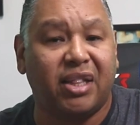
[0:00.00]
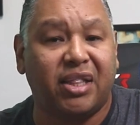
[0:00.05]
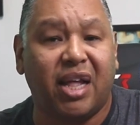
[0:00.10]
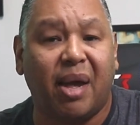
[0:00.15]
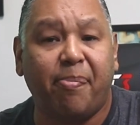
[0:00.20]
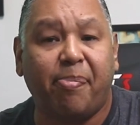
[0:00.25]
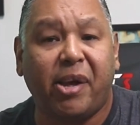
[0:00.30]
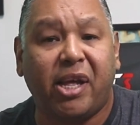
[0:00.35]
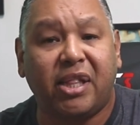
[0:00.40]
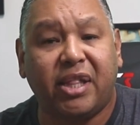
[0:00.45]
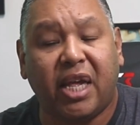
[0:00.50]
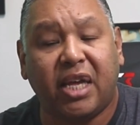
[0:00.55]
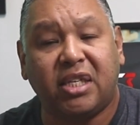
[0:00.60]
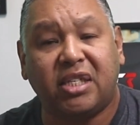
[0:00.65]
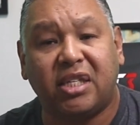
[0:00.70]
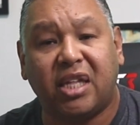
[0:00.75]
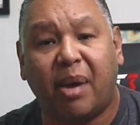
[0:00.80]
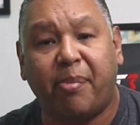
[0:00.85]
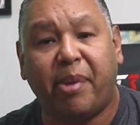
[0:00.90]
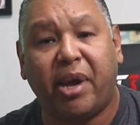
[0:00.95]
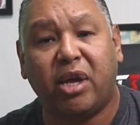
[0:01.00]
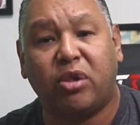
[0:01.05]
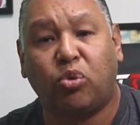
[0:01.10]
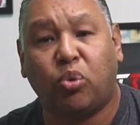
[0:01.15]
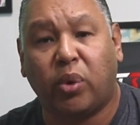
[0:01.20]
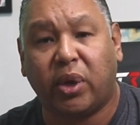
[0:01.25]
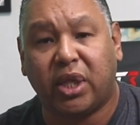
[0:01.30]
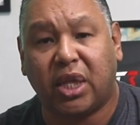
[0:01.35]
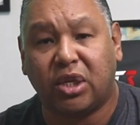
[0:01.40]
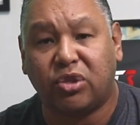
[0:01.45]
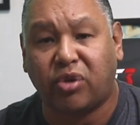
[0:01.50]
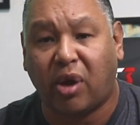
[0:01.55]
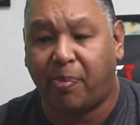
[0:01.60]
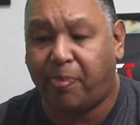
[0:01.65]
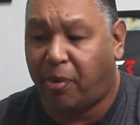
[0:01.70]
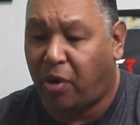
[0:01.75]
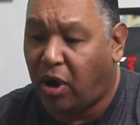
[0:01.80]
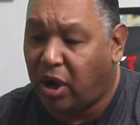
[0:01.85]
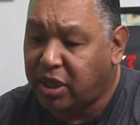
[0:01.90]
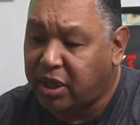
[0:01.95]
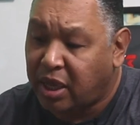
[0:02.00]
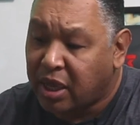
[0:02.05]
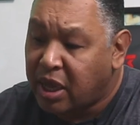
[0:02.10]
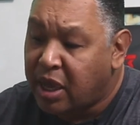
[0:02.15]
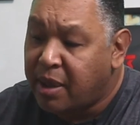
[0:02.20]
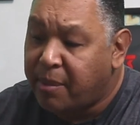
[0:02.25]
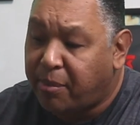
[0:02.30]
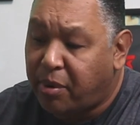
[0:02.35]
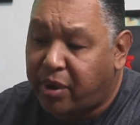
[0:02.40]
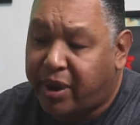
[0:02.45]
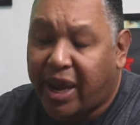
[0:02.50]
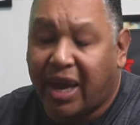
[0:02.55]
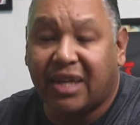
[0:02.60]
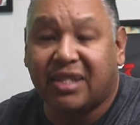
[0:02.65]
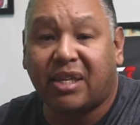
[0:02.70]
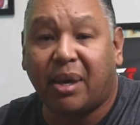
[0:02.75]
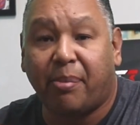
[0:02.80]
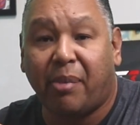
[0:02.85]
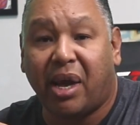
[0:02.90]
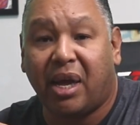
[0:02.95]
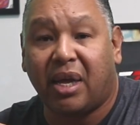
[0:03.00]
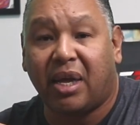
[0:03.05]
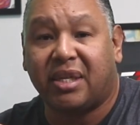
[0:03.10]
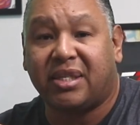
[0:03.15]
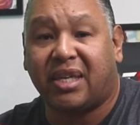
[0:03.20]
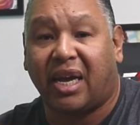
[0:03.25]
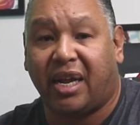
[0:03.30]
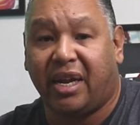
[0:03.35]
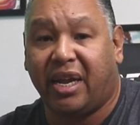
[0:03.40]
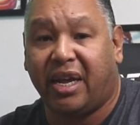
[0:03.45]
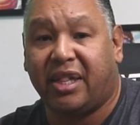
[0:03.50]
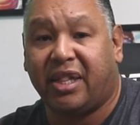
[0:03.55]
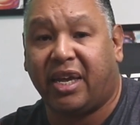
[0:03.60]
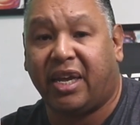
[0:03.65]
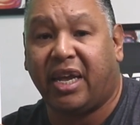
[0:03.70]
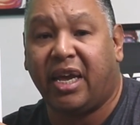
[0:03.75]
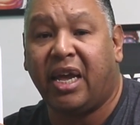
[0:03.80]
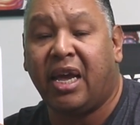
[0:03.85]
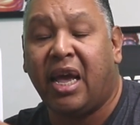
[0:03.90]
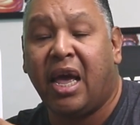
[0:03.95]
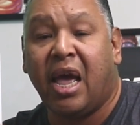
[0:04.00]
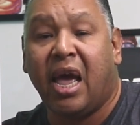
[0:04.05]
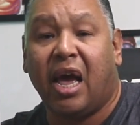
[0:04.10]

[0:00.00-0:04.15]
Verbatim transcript: Independente da abertura da sua porta, porque essa maçaneta aqui,